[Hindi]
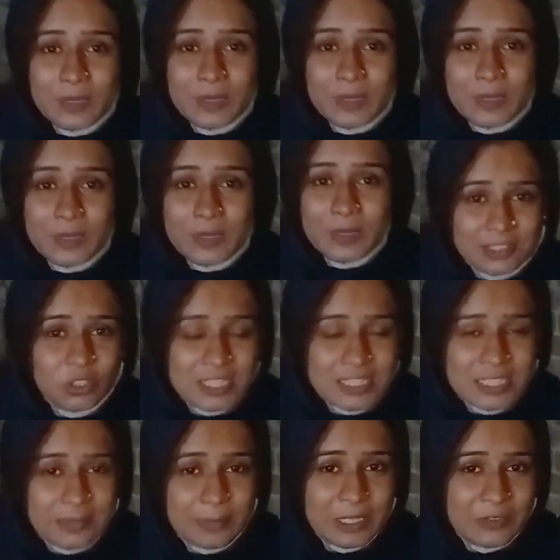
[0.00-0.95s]
उम्मीद करेंगे
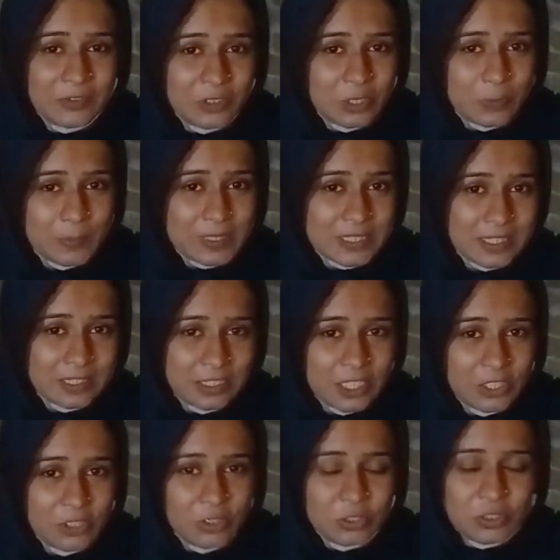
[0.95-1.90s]
आज की हमारी वीडियो
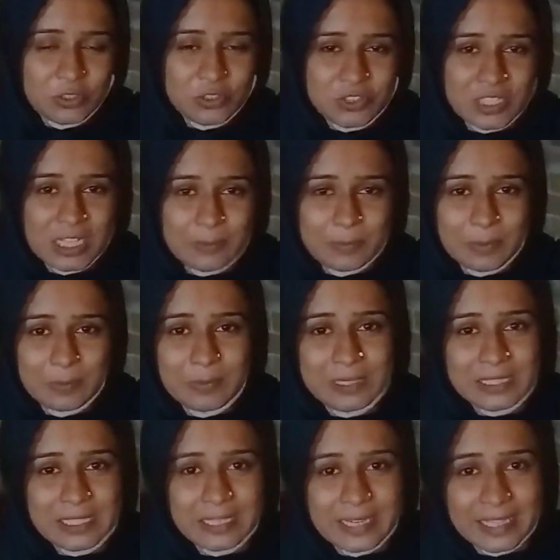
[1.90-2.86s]
पसंद आएगी तो इन फिर
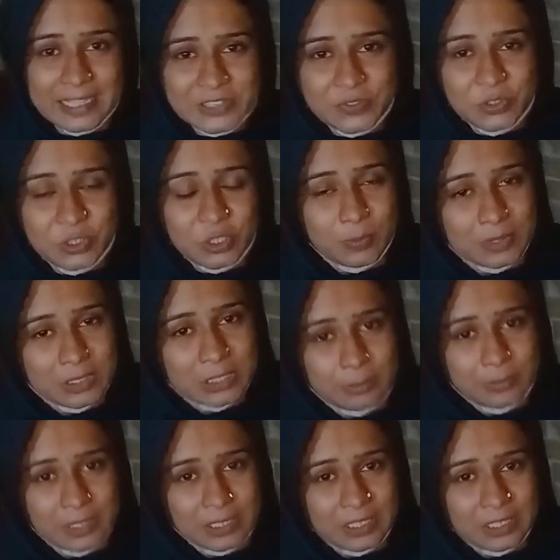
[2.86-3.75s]
मिलते हैं नेक्स्ट वीडियो में तब